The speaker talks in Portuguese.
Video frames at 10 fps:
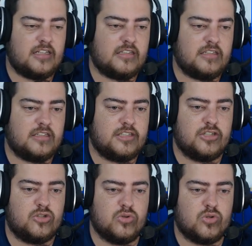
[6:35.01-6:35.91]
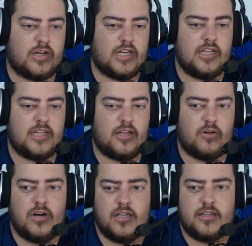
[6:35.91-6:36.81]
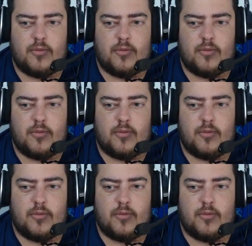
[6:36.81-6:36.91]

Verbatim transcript: em, desuso aqui, entendeu?